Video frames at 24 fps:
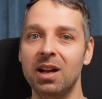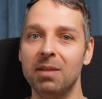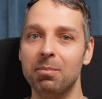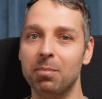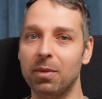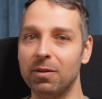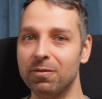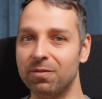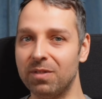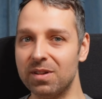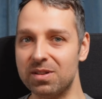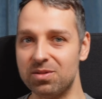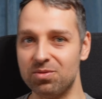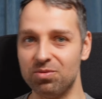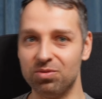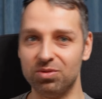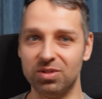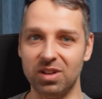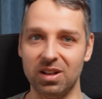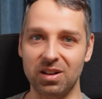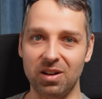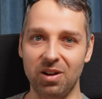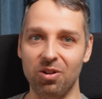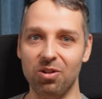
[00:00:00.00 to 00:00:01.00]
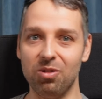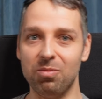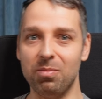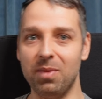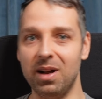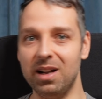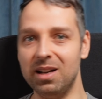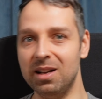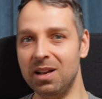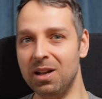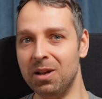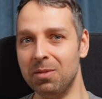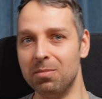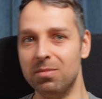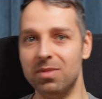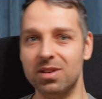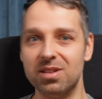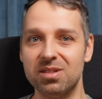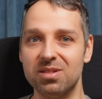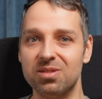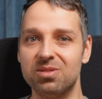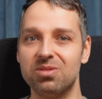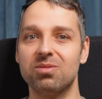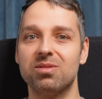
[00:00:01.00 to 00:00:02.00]
Man versucht dann auch mal ein
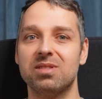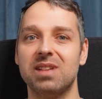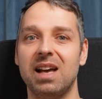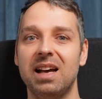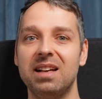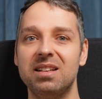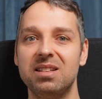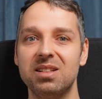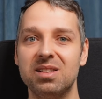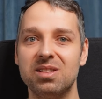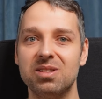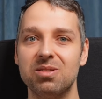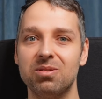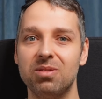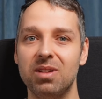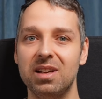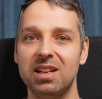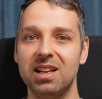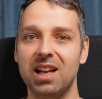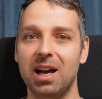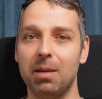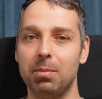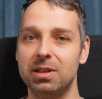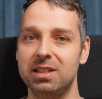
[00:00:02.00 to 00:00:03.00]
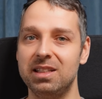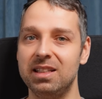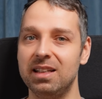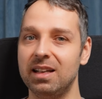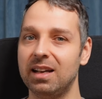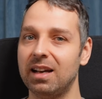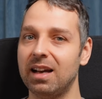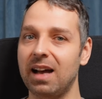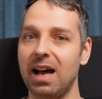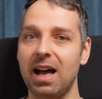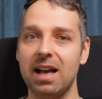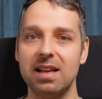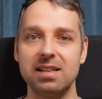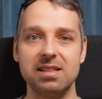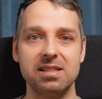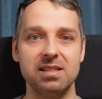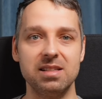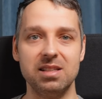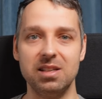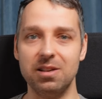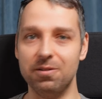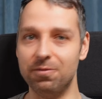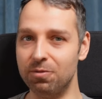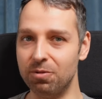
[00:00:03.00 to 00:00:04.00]
bisschen zur Seite zu gehen, aber die rasen
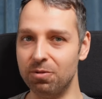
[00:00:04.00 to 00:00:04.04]
hier